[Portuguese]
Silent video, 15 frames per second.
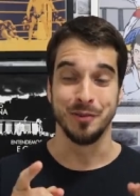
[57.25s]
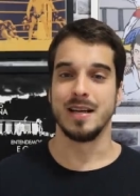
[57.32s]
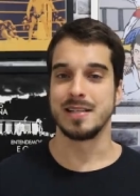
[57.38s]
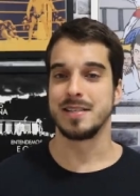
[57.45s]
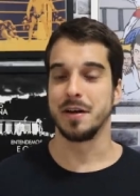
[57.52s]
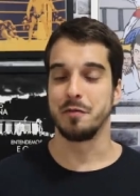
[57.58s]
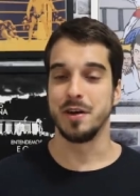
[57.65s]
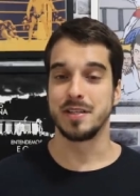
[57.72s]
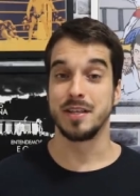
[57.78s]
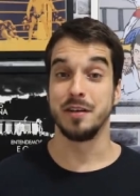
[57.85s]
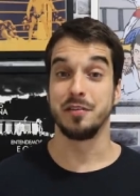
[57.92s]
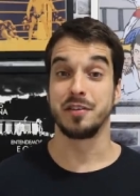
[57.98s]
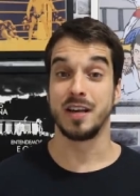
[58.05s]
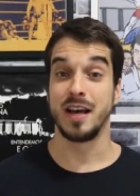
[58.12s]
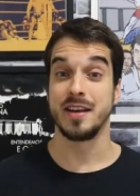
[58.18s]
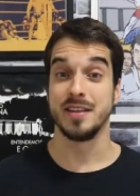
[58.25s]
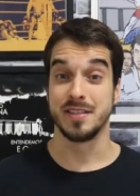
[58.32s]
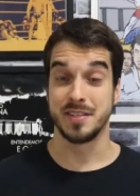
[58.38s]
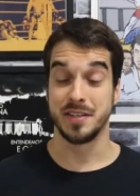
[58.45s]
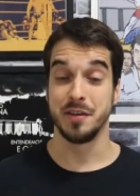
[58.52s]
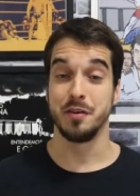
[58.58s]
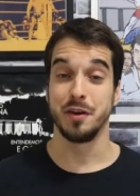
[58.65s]
Na sequência ele
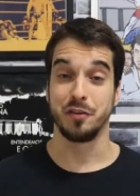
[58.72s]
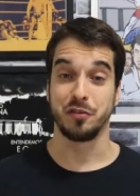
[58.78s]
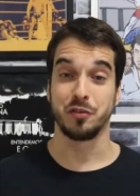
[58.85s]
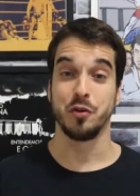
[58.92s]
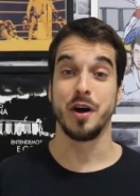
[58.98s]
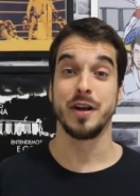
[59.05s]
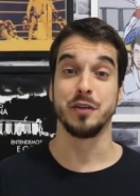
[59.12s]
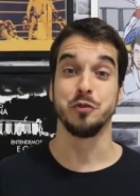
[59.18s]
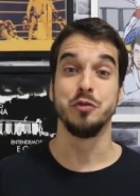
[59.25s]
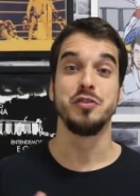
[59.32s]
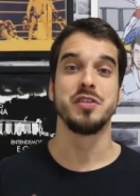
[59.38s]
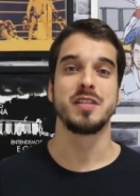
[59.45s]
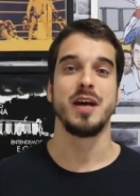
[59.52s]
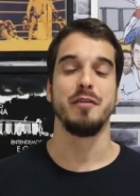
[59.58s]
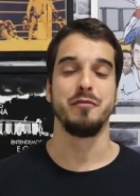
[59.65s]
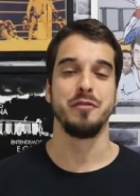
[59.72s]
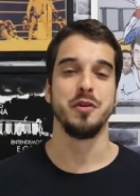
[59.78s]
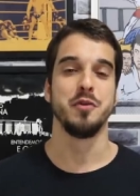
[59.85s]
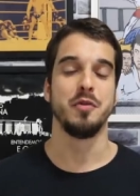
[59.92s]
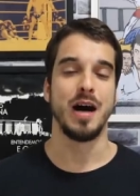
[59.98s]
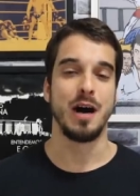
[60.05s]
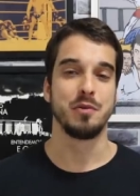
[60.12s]
esclareceu a história do
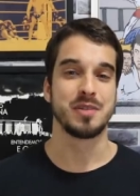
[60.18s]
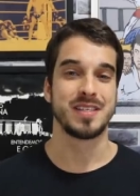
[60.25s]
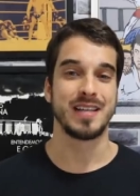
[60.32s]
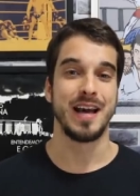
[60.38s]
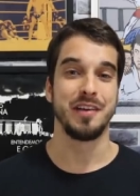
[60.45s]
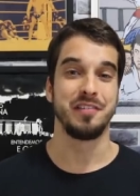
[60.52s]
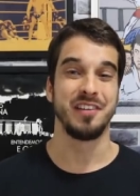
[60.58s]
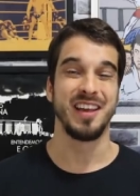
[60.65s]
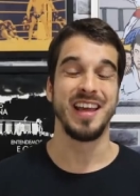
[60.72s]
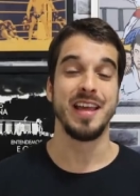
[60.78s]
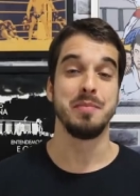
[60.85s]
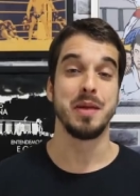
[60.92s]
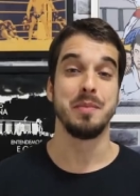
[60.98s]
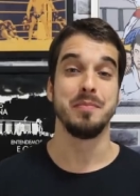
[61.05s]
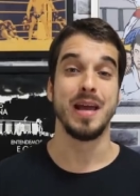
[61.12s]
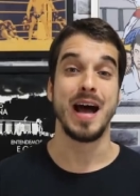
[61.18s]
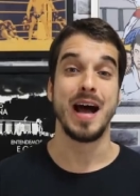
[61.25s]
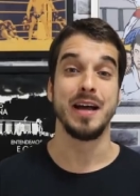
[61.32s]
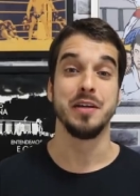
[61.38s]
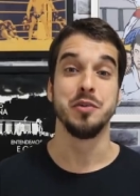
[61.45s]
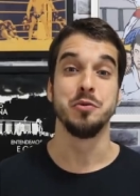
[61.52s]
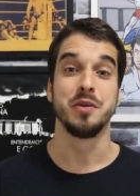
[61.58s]
desafio ao site
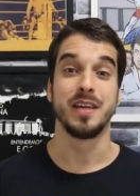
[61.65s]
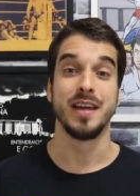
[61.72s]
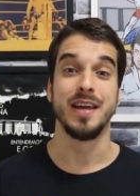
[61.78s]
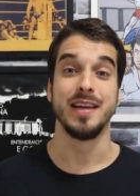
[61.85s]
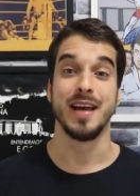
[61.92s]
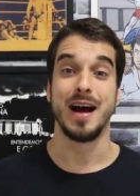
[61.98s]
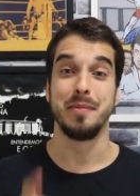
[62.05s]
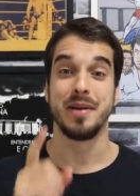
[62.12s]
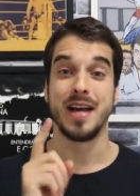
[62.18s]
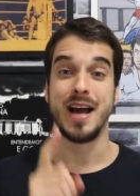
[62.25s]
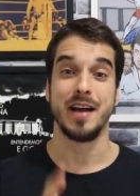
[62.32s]
MMA UK, abre